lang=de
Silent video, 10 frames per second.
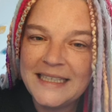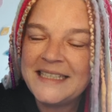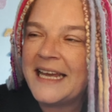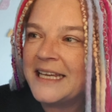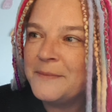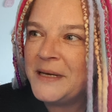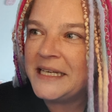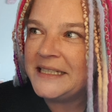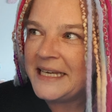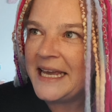ich denke mir
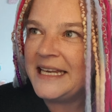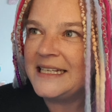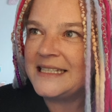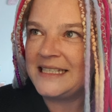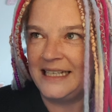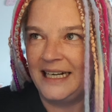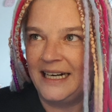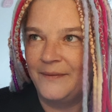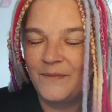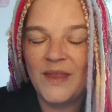jedes
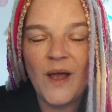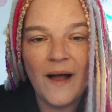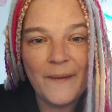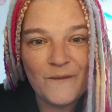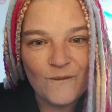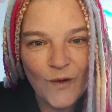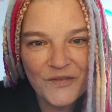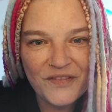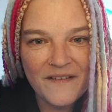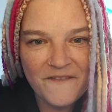Jahr,
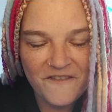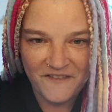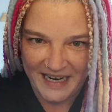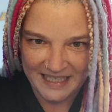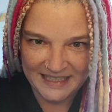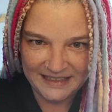what the fuck?